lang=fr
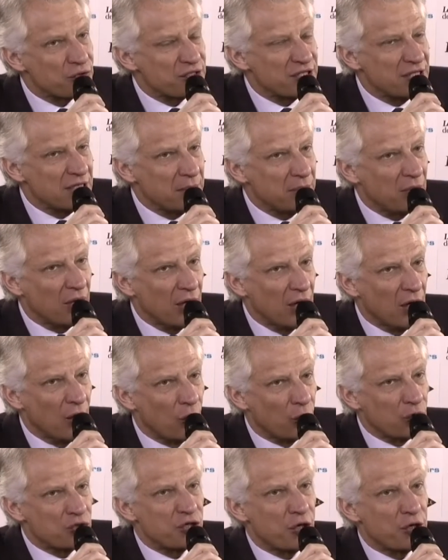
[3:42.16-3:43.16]
sensible
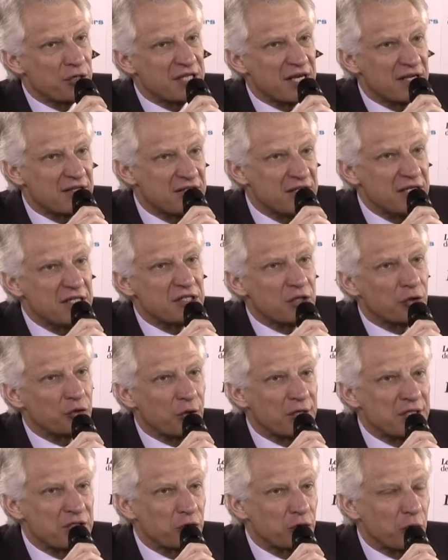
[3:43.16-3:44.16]
au seuil qui existent
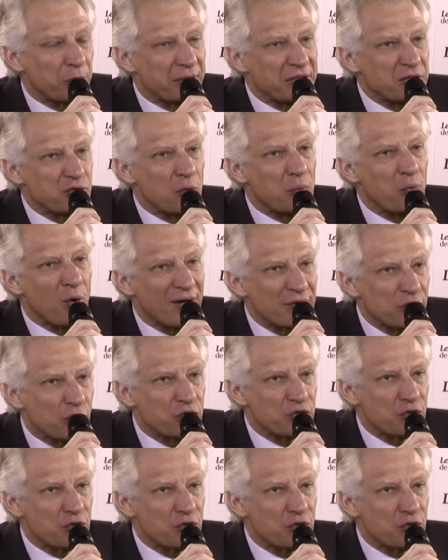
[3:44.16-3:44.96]
entre les entreprises de moins de